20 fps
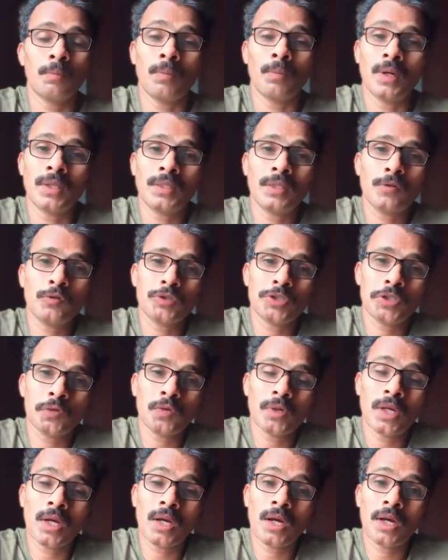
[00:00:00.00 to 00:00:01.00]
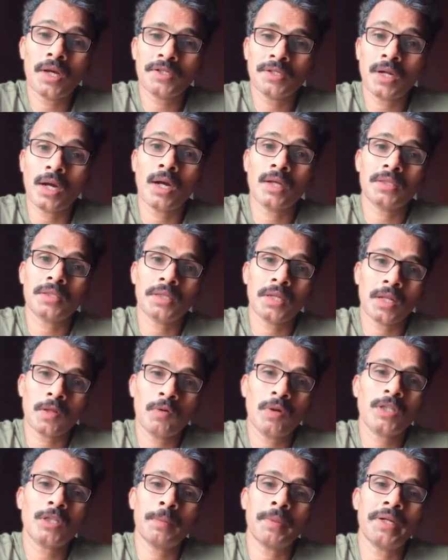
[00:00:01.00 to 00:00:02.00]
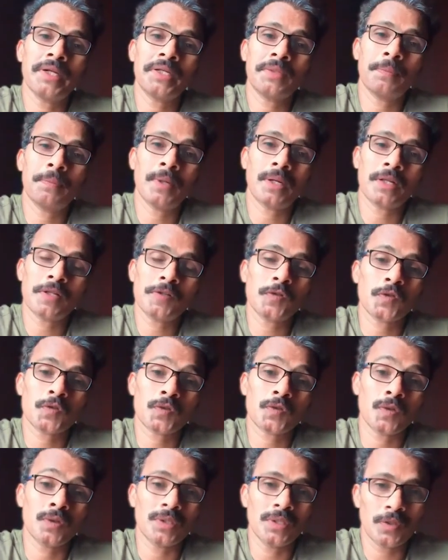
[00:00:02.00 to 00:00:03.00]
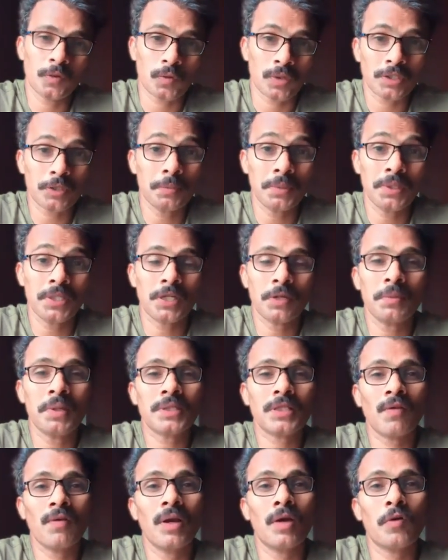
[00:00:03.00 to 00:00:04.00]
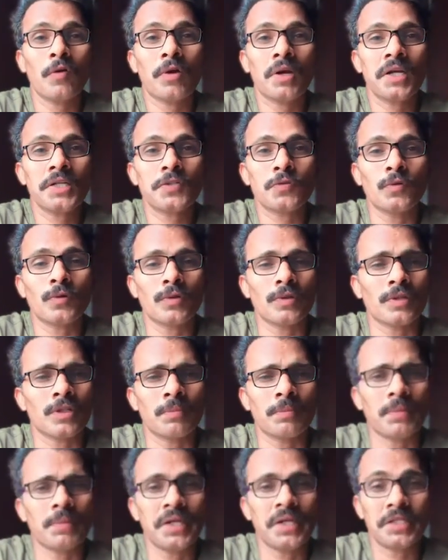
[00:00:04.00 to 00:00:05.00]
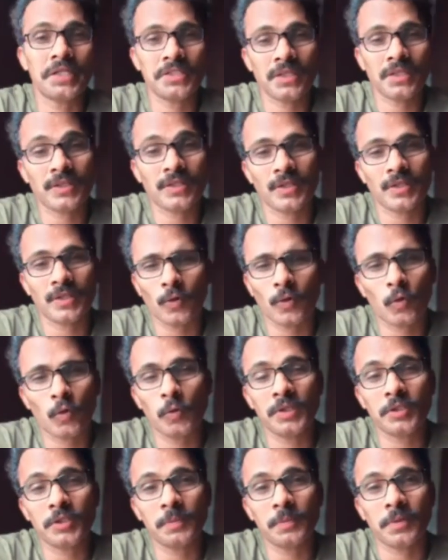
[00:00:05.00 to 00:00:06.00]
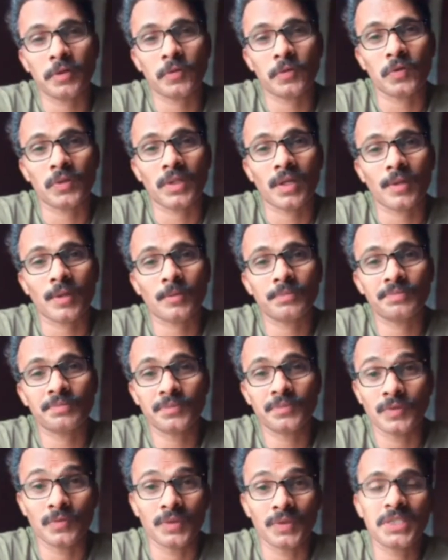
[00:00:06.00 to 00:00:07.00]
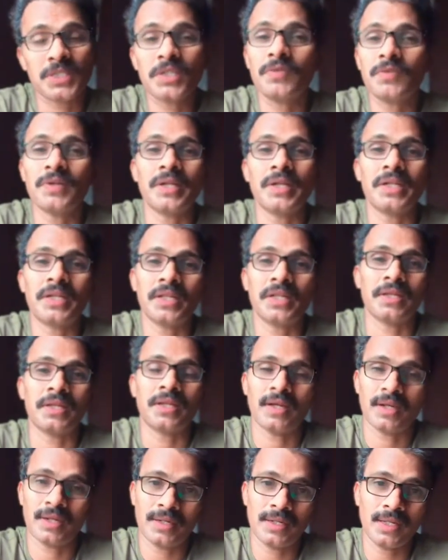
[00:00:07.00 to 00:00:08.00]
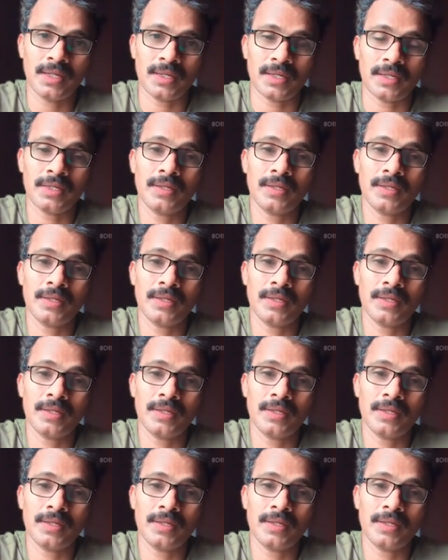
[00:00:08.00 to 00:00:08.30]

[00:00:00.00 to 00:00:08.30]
బతుకు జీవుడా అని ఆ తర్వాత బయటకు పడాల్సి వస్తుంది కొంతమందికి మాత్రమే అవకాశం ఉంటుంది బయట చాలా తక్కువ మంది పడుతున్నారు విషయం ఏంటి అంటే